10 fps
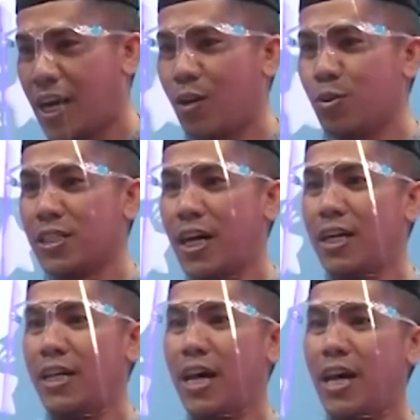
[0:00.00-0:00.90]
harus
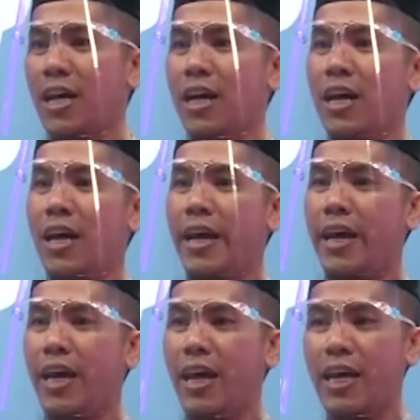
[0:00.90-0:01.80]
ada eh,